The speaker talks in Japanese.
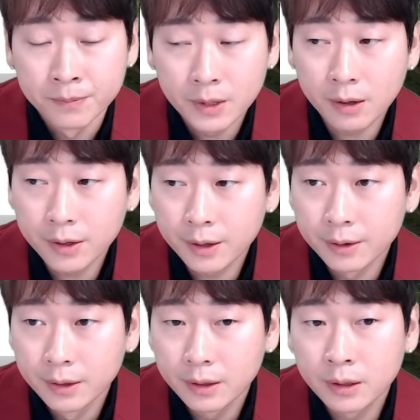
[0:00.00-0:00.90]
だから、
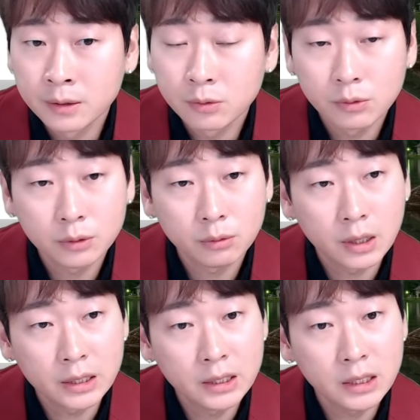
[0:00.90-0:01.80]
その人
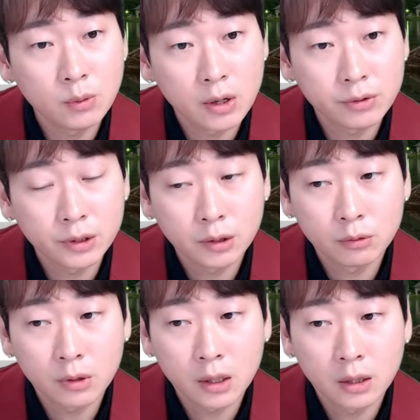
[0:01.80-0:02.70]
がいい悪いっていう
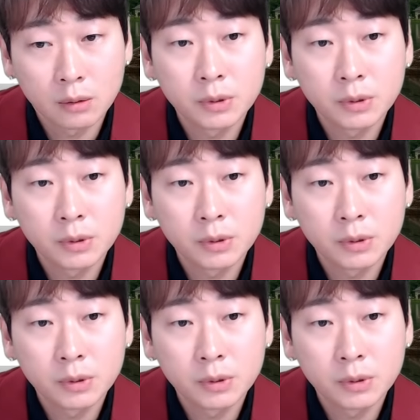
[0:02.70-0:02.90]
のが、